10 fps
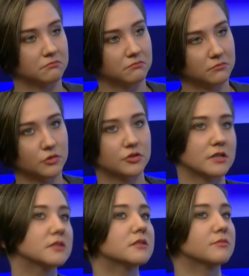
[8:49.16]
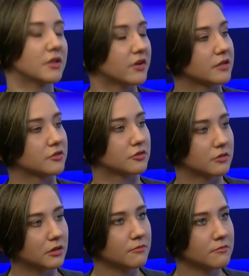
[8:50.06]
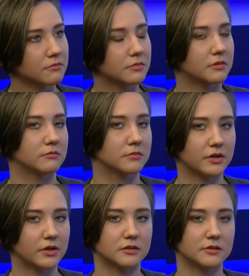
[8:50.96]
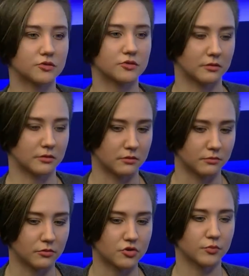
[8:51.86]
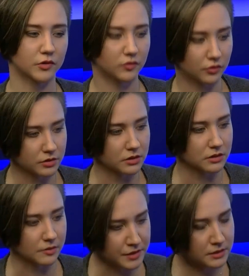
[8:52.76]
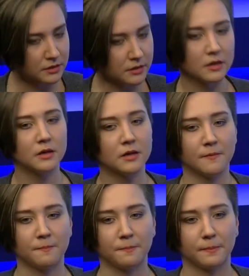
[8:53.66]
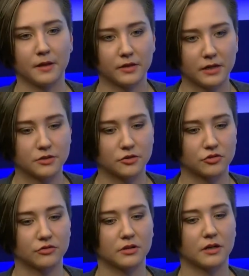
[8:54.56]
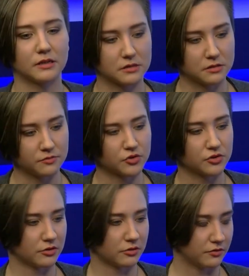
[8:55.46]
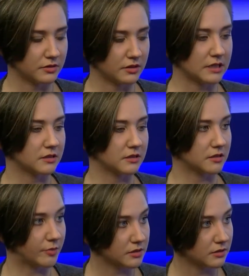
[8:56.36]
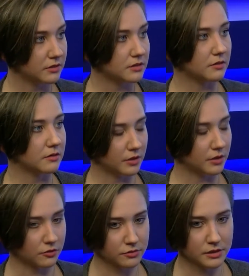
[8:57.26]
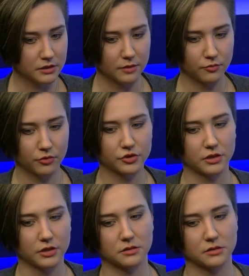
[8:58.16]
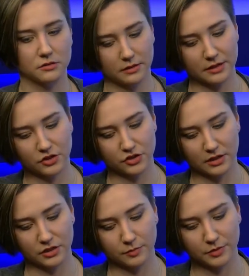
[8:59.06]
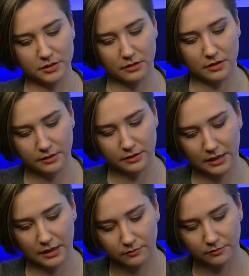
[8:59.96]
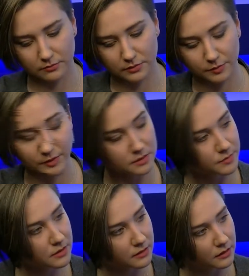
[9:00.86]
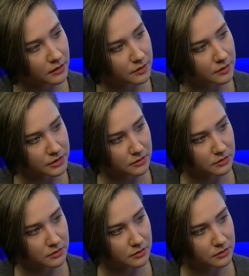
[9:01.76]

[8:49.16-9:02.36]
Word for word: но сейчас мне нравится, что я там. Мне нравится, что можно быть в курсе событий. Мне нравится, что наконец-то в Международной Федерации есть представитель Беларуси. И дай бог сейчас, конечно, я сейчас представляю себя как там спортсмен, да, я представляю